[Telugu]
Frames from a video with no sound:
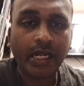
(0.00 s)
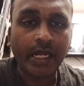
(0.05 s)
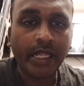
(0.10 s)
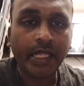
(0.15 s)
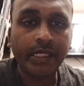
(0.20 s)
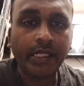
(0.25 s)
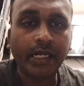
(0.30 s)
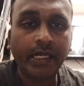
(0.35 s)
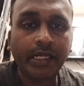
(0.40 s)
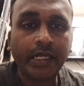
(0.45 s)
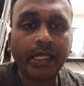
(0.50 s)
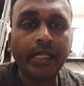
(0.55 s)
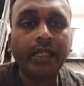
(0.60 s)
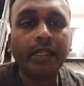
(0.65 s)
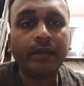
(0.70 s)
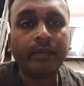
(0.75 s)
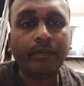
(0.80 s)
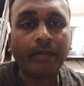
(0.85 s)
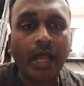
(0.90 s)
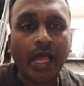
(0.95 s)
లేదంటే
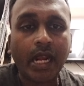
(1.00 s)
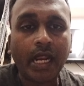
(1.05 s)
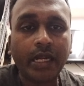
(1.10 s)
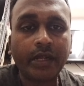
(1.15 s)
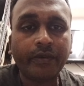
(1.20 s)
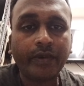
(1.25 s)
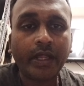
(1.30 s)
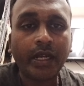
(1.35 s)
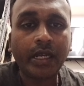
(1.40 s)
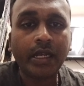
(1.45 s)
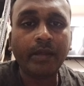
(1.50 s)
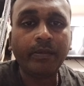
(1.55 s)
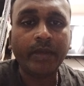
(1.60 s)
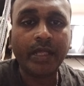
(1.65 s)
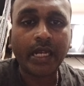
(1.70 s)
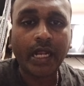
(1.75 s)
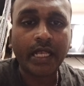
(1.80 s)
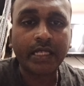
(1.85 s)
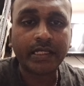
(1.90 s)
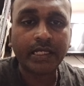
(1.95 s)
మాలాంటి వాళ్ళని
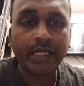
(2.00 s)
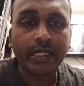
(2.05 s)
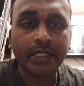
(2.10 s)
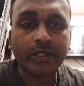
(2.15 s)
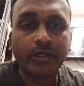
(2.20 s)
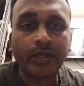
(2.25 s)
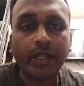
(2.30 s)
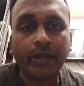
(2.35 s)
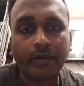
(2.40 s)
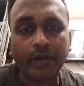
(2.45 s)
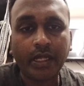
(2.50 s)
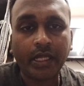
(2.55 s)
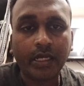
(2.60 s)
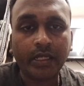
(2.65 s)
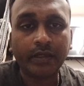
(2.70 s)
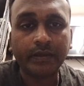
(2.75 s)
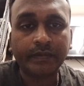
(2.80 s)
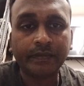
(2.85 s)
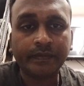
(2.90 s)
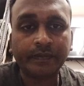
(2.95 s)
మీరు ఆశ్రయిస్తూనే ఉండాలి
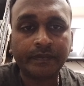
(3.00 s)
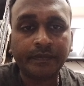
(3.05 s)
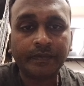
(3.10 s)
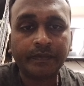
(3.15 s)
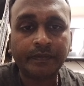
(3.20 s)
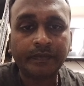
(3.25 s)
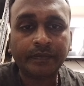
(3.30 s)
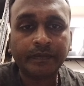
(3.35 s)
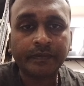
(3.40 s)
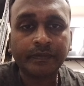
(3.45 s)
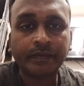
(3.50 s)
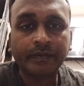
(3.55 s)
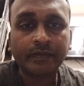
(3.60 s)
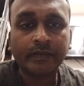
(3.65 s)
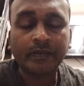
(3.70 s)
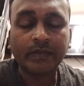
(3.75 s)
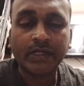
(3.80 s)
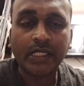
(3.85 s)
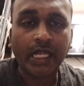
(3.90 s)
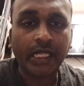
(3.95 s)

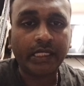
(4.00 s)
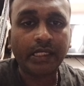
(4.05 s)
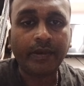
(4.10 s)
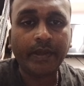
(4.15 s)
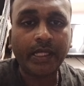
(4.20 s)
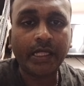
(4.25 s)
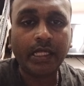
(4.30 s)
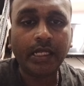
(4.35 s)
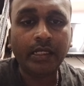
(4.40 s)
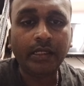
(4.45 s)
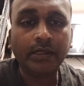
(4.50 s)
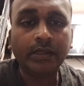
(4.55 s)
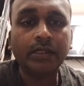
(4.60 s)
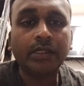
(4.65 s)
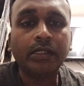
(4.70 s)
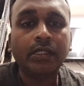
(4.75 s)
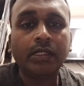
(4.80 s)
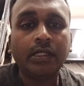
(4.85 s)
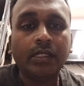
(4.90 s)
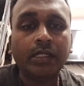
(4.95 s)
అర్థమైందా
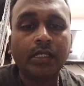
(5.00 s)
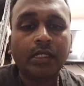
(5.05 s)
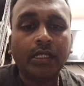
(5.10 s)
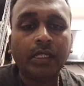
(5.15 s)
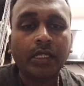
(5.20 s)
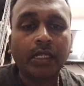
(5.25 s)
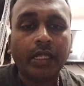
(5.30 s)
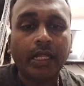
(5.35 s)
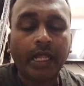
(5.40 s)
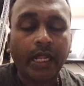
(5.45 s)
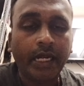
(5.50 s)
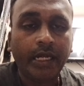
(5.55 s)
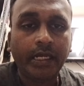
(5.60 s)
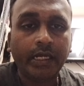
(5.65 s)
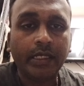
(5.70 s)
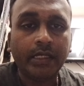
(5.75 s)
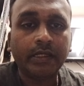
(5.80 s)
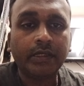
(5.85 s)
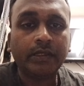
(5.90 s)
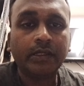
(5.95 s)
అండ్
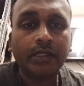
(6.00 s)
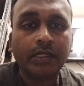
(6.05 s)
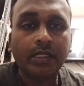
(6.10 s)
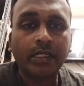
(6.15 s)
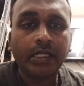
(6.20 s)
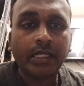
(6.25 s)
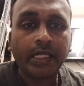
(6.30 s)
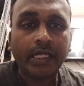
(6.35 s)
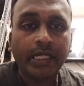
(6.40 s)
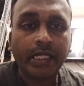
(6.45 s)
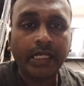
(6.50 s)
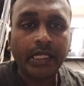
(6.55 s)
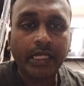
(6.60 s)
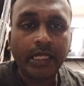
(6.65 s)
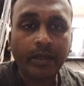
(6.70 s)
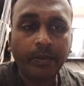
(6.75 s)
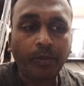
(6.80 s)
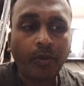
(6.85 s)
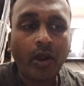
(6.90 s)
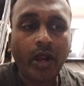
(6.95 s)
ఈ
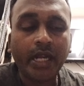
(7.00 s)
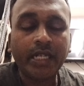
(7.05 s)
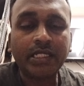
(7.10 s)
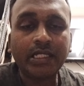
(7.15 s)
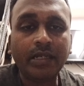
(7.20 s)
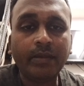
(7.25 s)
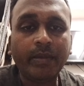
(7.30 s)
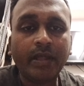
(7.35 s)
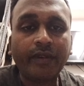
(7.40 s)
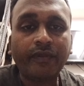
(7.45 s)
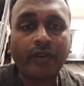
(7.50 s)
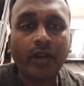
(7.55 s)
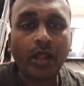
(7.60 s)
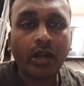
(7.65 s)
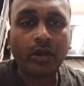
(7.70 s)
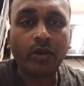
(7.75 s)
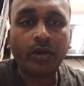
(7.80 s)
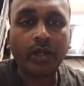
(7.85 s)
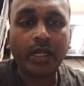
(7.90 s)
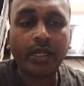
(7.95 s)
పాయింట్స్ని మీరు
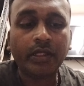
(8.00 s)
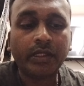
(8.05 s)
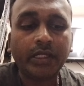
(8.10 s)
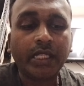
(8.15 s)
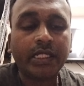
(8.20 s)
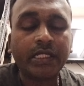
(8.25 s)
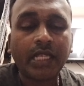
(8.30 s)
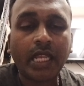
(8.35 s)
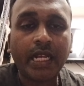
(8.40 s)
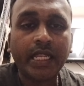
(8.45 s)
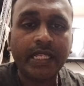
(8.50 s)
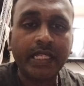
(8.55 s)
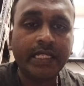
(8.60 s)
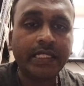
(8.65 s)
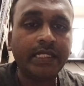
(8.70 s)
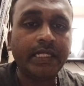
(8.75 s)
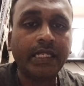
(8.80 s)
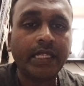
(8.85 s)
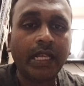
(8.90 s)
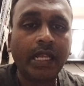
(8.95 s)
ఫాలో అవ్వగలిగితే చాలా
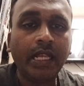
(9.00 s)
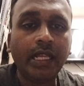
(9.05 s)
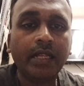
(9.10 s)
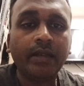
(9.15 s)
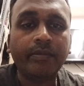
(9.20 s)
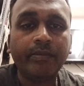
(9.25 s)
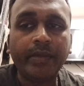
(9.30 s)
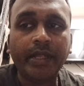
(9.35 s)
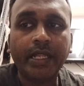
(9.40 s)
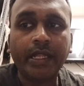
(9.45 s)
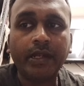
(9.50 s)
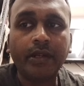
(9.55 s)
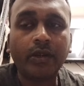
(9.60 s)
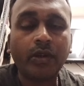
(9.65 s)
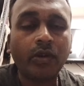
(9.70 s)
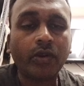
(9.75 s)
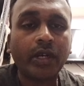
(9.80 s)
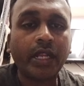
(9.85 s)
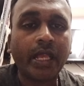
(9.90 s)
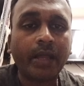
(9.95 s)
ఈజీగా మీ
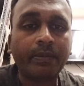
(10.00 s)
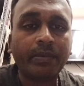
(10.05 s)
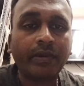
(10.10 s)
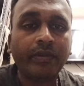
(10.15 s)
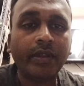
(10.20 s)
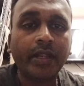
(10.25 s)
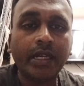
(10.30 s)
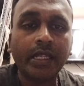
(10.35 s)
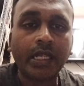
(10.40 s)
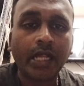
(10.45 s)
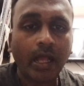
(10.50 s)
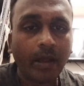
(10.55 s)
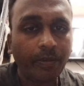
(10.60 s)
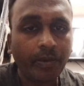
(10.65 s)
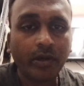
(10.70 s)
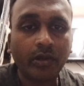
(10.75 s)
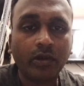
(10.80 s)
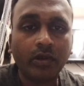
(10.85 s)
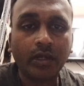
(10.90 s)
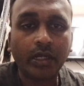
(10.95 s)
ఇంట్లో ఉన్న యాంప్లిఫైయర్ని
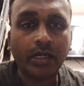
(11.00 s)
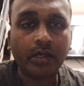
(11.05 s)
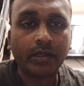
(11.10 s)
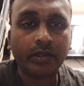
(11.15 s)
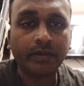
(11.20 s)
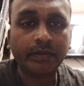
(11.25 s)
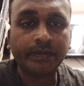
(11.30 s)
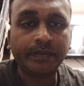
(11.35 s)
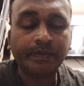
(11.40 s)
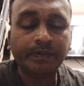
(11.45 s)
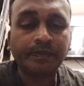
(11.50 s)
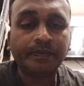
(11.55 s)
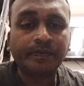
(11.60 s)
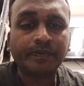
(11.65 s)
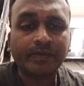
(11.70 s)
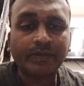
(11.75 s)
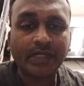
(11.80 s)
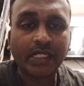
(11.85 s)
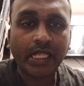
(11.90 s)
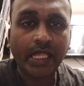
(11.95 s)
కాపాడుకోగలరు
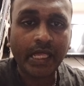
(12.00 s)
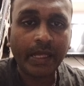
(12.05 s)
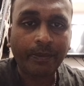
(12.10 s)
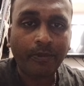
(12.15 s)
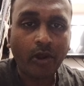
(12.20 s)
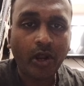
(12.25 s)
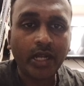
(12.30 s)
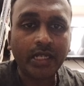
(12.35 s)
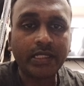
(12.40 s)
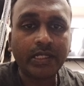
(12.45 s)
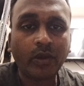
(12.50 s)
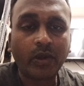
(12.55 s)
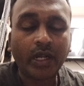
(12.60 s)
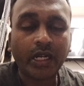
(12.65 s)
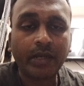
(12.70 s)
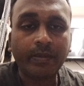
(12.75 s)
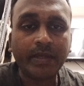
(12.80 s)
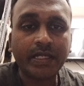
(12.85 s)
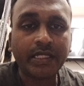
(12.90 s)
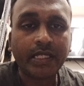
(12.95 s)
ఈ పాయింట్స్
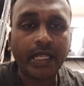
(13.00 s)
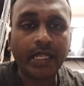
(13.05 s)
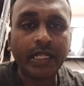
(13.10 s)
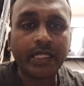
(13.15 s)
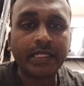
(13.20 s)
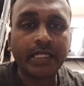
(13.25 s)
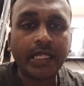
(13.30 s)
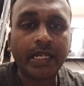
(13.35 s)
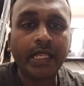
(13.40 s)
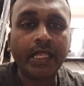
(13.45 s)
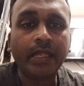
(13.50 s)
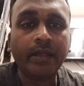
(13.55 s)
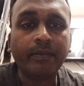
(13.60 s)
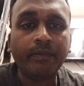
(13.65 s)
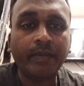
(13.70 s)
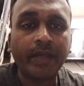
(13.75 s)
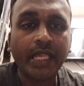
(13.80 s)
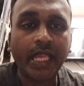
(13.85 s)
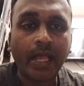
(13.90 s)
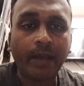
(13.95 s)
ఒక్కటి మిస్ అయినా సరే
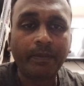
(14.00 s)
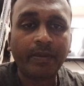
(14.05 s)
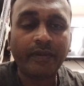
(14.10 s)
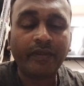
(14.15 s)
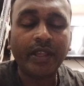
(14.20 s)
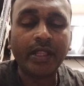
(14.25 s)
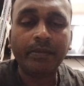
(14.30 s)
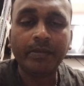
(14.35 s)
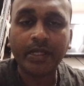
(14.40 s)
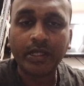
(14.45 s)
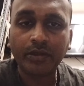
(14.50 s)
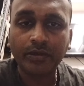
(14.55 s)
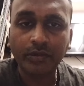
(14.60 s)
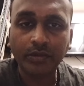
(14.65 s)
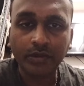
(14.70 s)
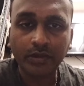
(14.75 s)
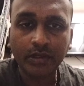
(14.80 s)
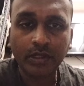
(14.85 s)
మీ యాంప్లిఫైయర్ మీకు